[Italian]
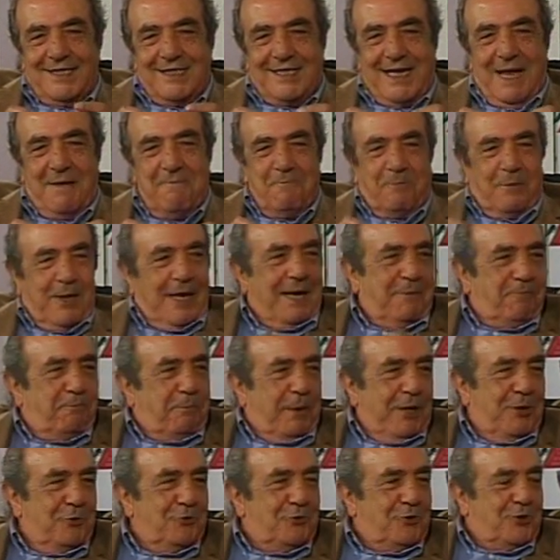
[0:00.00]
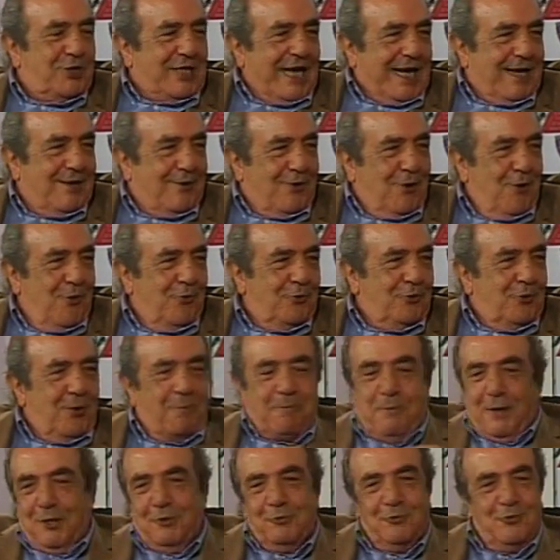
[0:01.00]
sempre per un secondo,
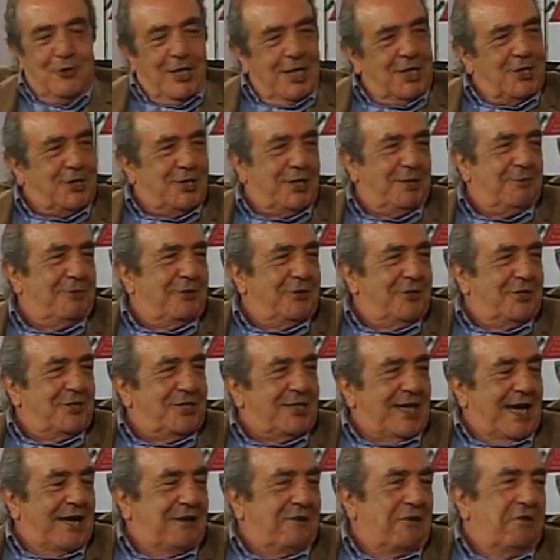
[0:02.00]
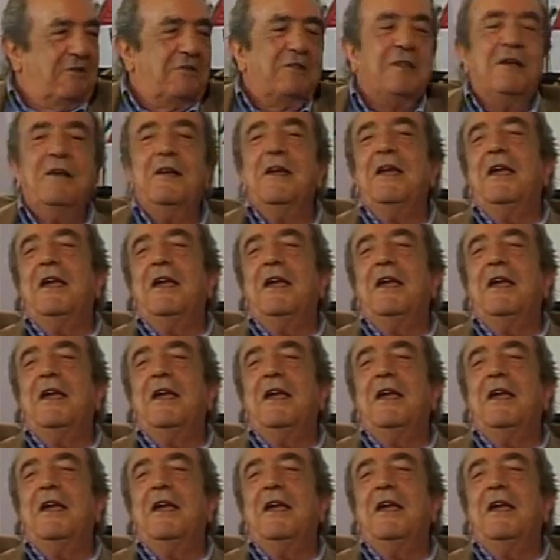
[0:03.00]
per un decimo di secondo